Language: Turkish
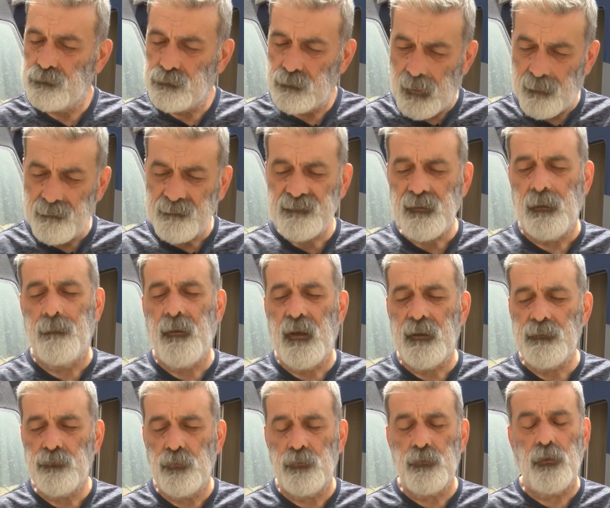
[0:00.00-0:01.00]
tam
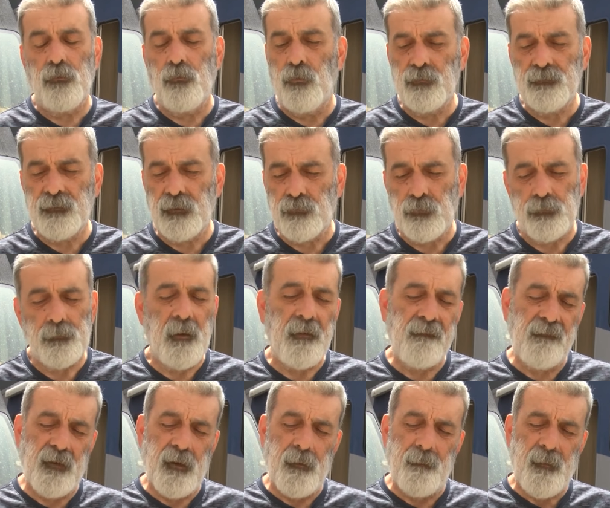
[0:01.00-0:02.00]
zamanlı olarak orada kalıyorum.
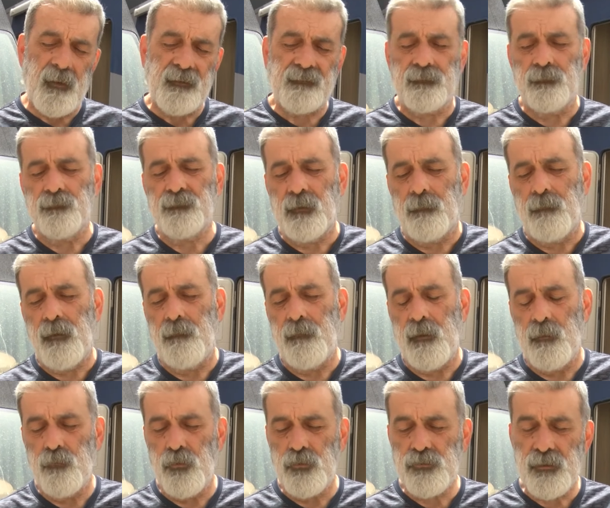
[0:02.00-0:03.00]
Evi kapattım
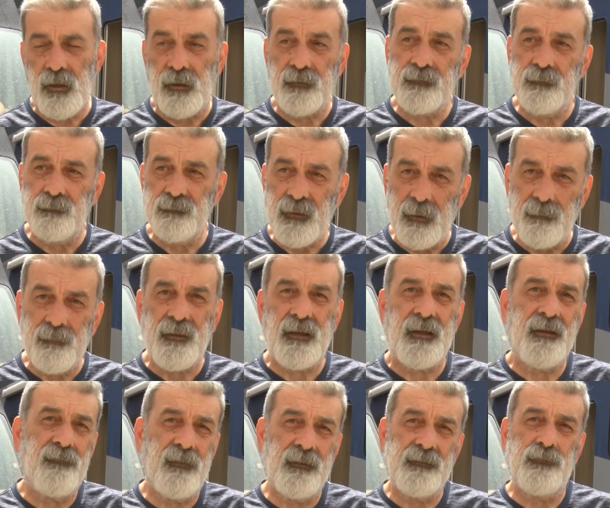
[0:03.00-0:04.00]
tamamen, boşalttım. Tam
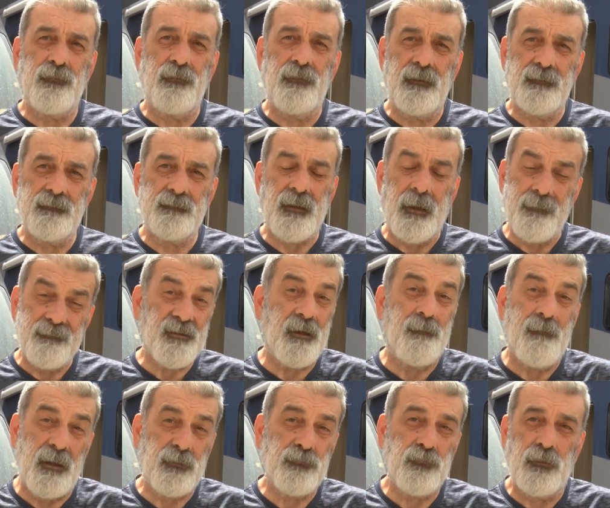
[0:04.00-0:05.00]
karavanlı olarak, tam
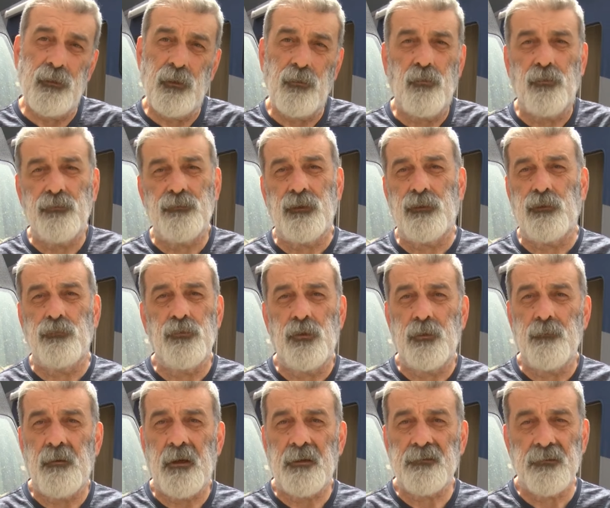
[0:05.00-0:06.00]
zamanlı olarak orada
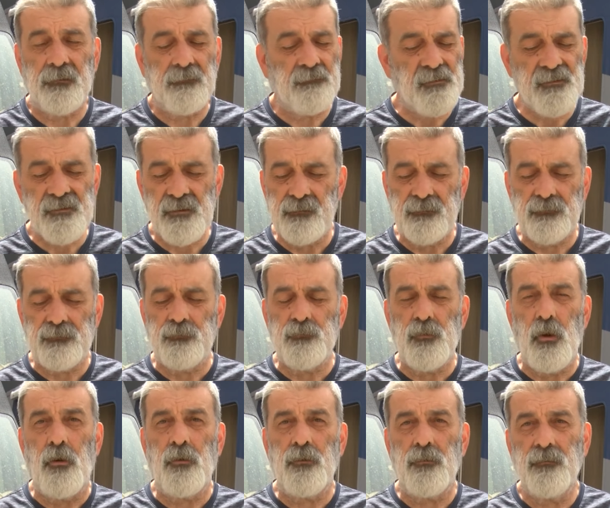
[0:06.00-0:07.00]
kalıyorum artık. Bir
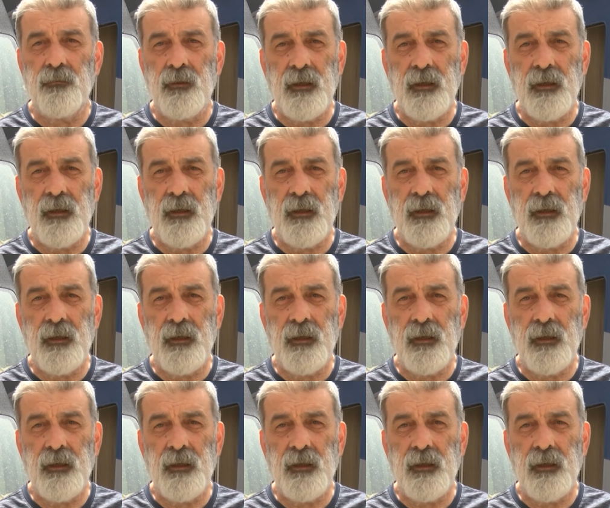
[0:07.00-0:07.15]
sıkıntım yok.